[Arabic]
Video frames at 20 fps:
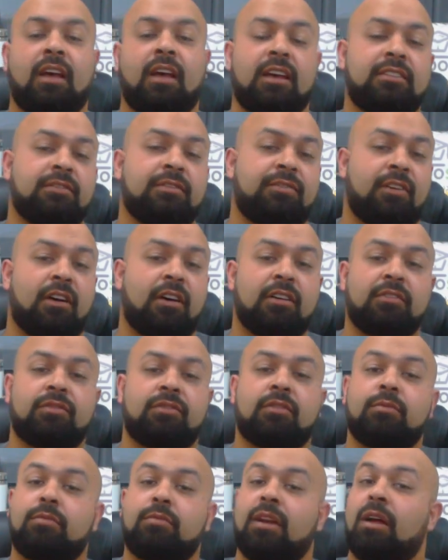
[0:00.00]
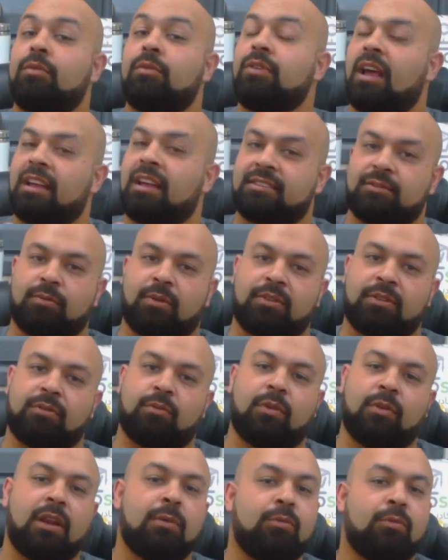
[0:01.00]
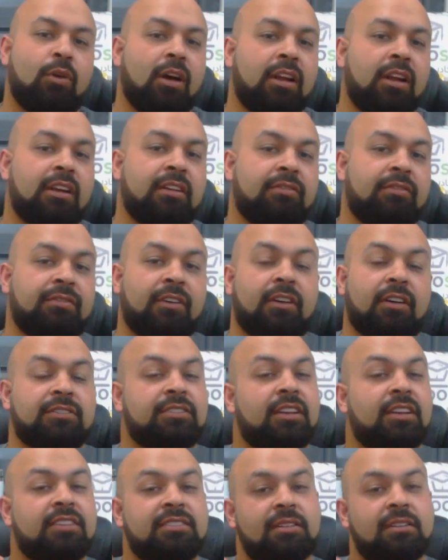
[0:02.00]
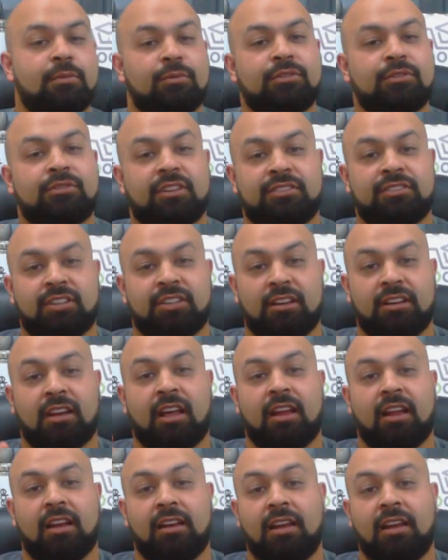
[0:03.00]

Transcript: هاتف آيفون بلون أسود ولم أعرف في خصائص المنتج أن